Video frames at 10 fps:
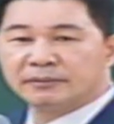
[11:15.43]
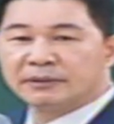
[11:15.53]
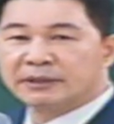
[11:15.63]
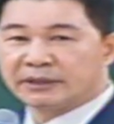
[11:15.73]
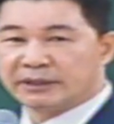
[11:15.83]

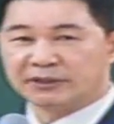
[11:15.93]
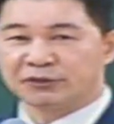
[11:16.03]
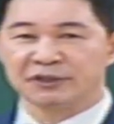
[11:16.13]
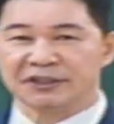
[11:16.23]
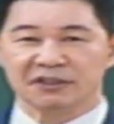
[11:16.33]

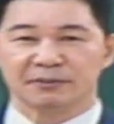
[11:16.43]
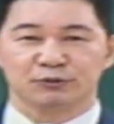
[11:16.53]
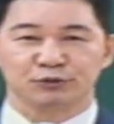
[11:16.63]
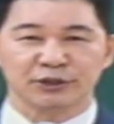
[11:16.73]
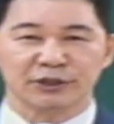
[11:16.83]
그리스도는 이 집의
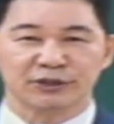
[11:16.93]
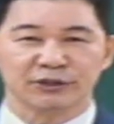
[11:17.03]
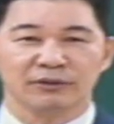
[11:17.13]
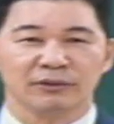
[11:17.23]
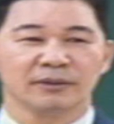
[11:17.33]

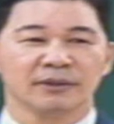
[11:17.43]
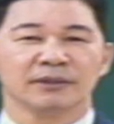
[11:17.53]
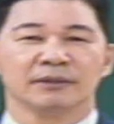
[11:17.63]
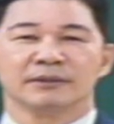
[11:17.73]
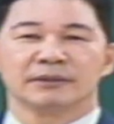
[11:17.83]
주인이시여
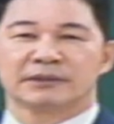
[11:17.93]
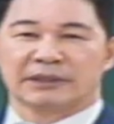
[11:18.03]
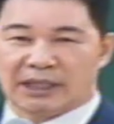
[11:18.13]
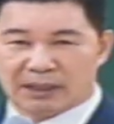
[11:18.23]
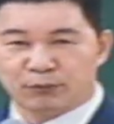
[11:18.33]

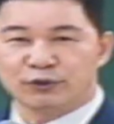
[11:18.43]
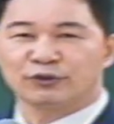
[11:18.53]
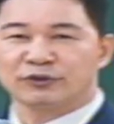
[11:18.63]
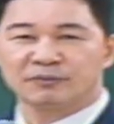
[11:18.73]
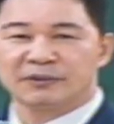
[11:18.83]
잘
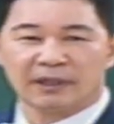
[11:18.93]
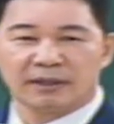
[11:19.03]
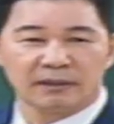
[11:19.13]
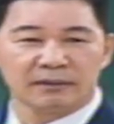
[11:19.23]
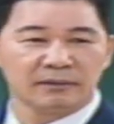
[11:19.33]
붙여놓습니다.
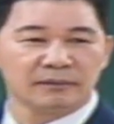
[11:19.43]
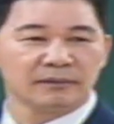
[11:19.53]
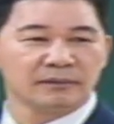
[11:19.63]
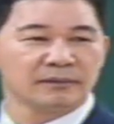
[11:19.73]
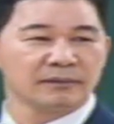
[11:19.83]

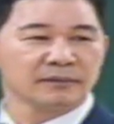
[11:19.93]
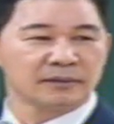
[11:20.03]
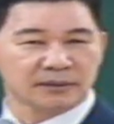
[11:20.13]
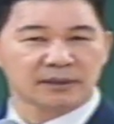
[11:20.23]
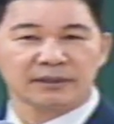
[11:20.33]

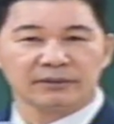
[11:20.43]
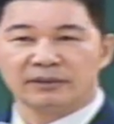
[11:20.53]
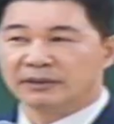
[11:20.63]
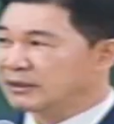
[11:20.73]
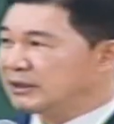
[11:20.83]
그렇잖아요.
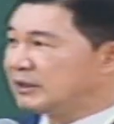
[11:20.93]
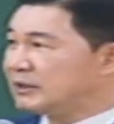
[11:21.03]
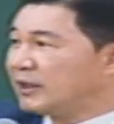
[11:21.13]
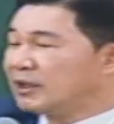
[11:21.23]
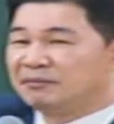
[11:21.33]
네
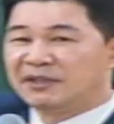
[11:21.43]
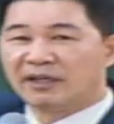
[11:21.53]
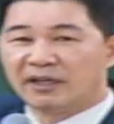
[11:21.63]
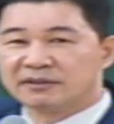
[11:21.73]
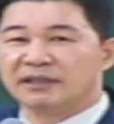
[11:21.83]
시야가
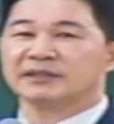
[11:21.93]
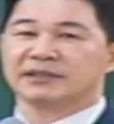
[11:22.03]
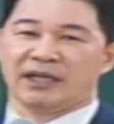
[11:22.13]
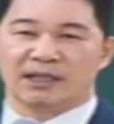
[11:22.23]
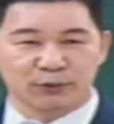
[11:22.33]
미약해서
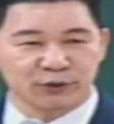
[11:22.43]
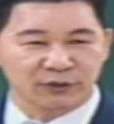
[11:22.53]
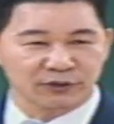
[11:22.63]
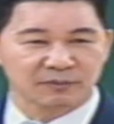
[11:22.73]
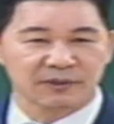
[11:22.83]
잘 붙여
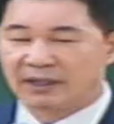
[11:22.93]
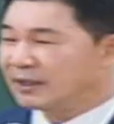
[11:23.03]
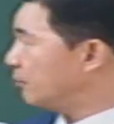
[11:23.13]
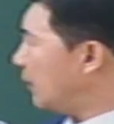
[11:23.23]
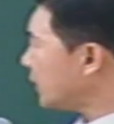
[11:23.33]
넣습니다. 막